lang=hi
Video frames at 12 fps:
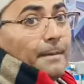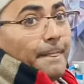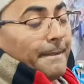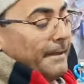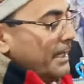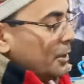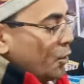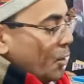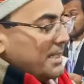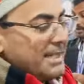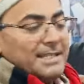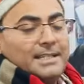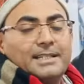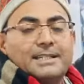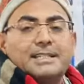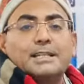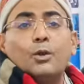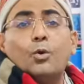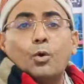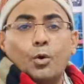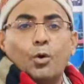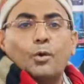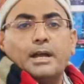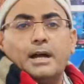के लिए ये छोटे साइजेस के जैसे
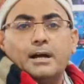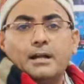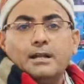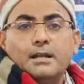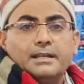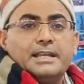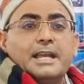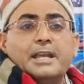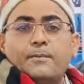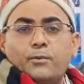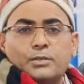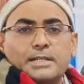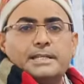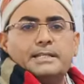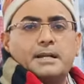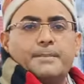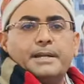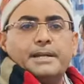लोगो हो गया या ए फोर साइज तक का